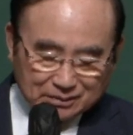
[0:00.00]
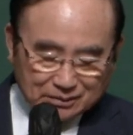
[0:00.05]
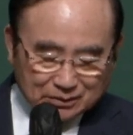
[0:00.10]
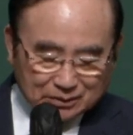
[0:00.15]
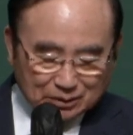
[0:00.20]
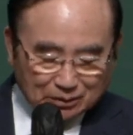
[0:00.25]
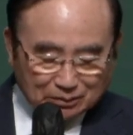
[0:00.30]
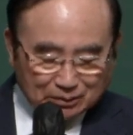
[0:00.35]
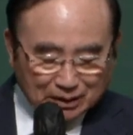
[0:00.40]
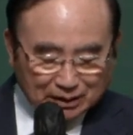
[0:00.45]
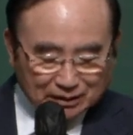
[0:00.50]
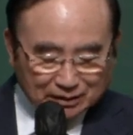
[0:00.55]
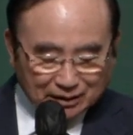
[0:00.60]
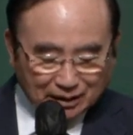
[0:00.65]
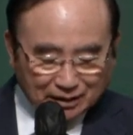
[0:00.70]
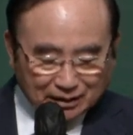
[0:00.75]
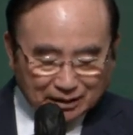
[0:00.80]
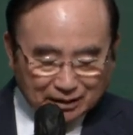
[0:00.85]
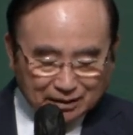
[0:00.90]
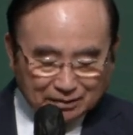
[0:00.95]
정말
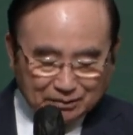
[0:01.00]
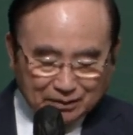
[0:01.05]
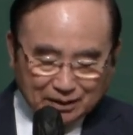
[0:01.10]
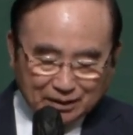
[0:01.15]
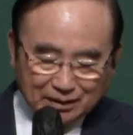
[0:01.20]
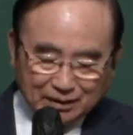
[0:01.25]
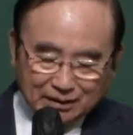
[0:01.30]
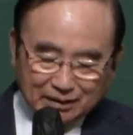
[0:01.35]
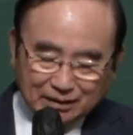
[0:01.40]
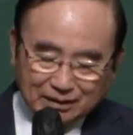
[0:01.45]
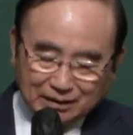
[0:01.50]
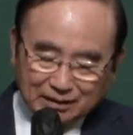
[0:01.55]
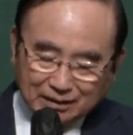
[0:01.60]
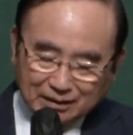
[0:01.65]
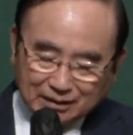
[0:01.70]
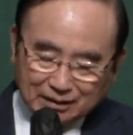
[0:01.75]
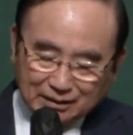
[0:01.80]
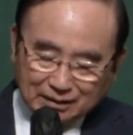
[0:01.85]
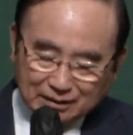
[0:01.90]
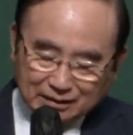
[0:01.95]
하나님의
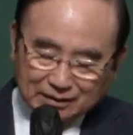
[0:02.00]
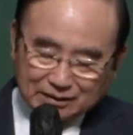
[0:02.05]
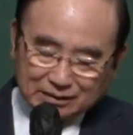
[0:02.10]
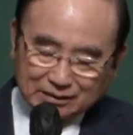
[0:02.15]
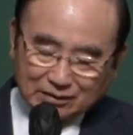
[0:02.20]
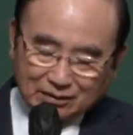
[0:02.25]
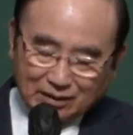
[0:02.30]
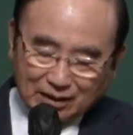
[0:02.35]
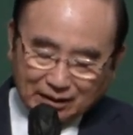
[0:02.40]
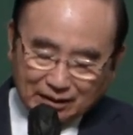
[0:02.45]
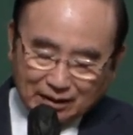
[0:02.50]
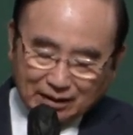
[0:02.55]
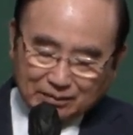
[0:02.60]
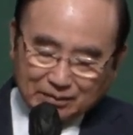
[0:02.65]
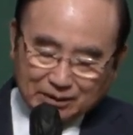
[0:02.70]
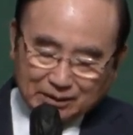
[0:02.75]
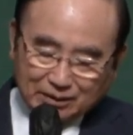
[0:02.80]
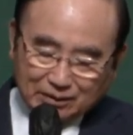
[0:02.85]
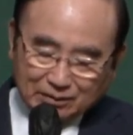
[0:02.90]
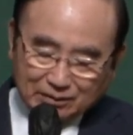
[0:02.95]
것으로
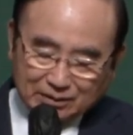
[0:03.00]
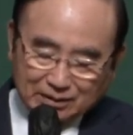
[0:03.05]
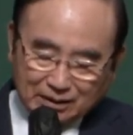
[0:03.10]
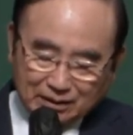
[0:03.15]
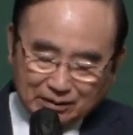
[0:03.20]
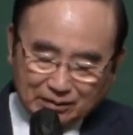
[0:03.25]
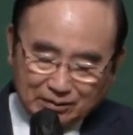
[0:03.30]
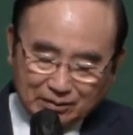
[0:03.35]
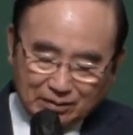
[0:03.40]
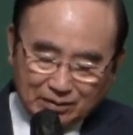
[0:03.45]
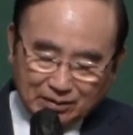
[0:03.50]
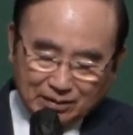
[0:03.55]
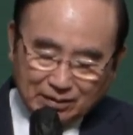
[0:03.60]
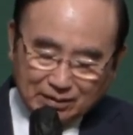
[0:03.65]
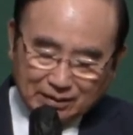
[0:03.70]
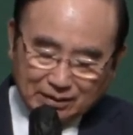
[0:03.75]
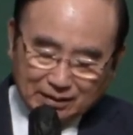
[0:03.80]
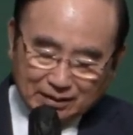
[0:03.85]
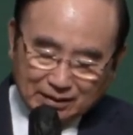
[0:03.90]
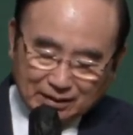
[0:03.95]
하나님 은혜로 살고
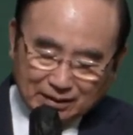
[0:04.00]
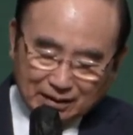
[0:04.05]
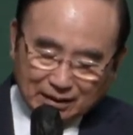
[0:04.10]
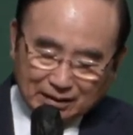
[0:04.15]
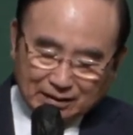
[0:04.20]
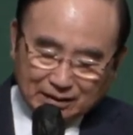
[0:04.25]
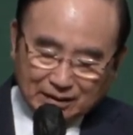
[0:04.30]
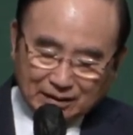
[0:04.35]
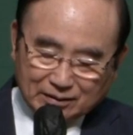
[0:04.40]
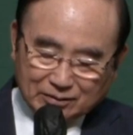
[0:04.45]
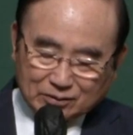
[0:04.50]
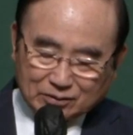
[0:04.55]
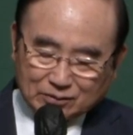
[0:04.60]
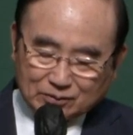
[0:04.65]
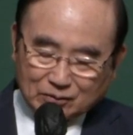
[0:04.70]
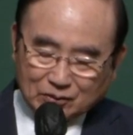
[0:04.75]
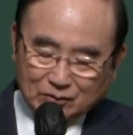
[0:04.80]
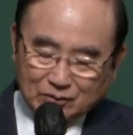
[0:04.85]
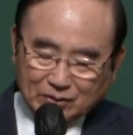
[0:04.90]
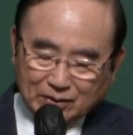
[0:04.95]
에덴의
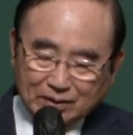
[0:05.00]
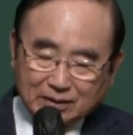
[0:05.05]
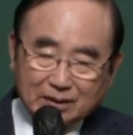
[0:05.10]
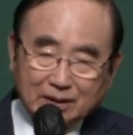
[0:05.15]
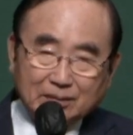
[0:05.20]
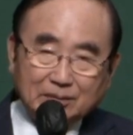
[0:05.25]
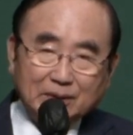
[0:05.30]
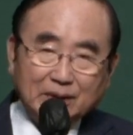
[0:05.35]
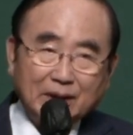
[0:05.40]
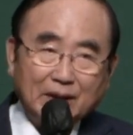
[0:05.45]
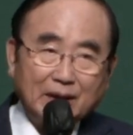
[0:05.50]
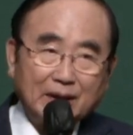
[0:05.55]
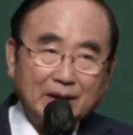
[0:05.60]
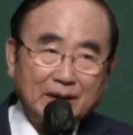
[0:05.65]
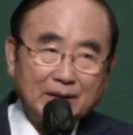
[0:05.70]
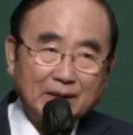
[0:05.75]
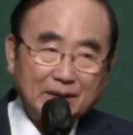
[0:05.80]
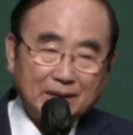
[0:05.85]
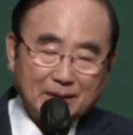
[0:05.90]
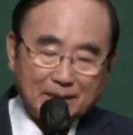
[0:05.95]
축복을 누리기 때문에
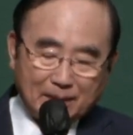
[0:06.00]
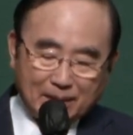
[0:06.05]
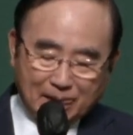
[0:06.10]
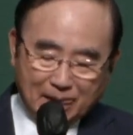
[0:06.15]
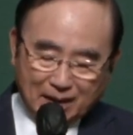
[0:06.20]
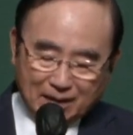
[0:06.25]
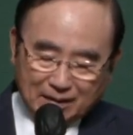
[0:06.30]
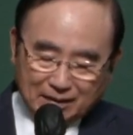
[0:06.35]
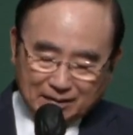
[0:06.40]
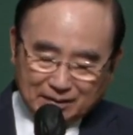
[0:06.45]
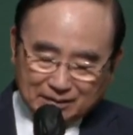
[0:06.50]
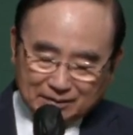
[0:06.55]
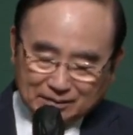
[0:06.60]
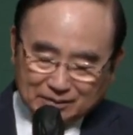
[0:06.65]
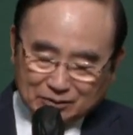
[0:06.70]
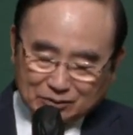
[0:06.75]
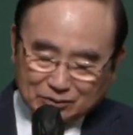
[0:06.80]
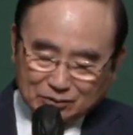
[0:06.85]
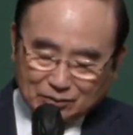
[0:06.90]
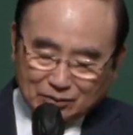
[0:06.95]

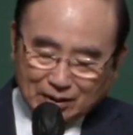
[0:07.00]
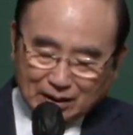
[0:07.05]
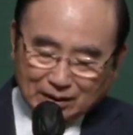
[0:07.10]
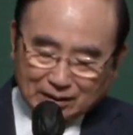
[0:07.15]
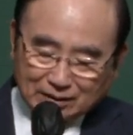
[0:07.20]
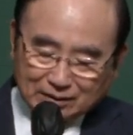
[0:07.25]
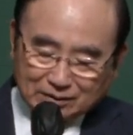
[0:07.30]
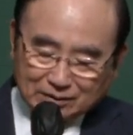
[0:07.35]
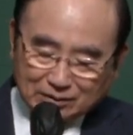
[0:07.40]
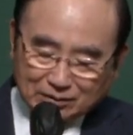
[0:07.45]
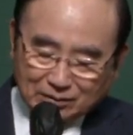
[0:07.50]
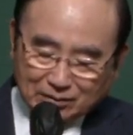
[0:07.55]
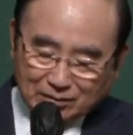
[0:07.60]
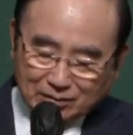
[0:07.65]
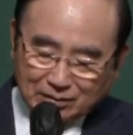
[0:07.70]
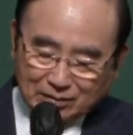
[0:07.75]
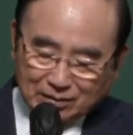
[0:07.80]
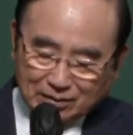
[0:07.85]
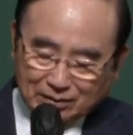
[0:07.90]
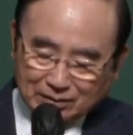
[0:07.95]
뭐 수고할 것도
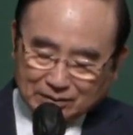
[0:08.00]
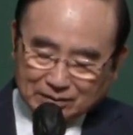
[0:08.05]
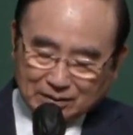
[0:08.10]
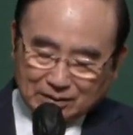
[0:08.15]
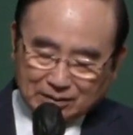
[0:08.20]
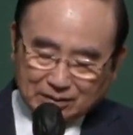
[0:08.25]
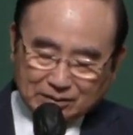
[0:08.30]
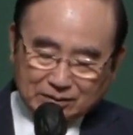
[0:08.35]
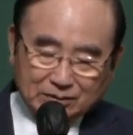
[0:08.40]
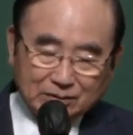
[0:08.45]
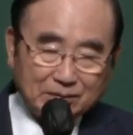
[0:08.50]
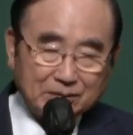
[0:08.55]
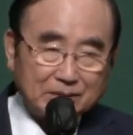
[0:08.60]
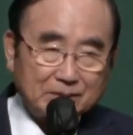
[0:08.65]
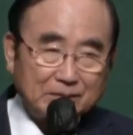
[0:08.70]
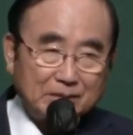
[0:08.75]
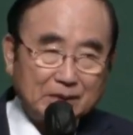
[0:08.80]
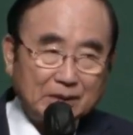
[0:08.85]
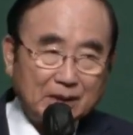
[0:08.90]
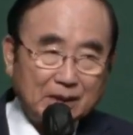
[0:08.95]
없고 용서할 것도
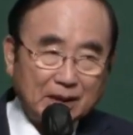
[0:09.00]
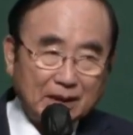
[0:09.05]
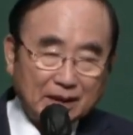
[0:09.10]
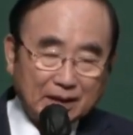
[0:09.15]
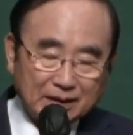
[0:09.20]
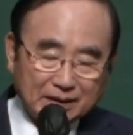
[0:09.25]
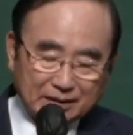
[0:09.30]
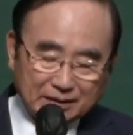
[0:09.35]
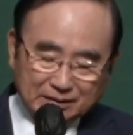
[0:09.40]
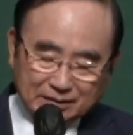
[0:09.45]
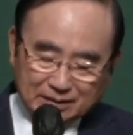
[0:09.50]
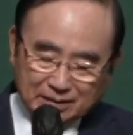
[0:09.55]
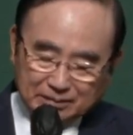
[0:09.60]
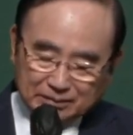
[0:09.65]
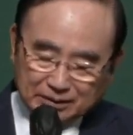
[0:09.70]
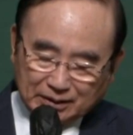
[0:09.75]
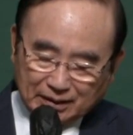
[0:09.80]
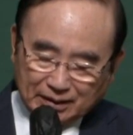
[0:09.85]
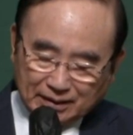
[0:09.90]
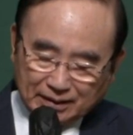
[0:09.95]
없습니다. 그런
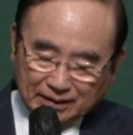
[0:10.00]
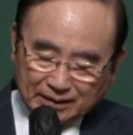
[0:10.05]
때문에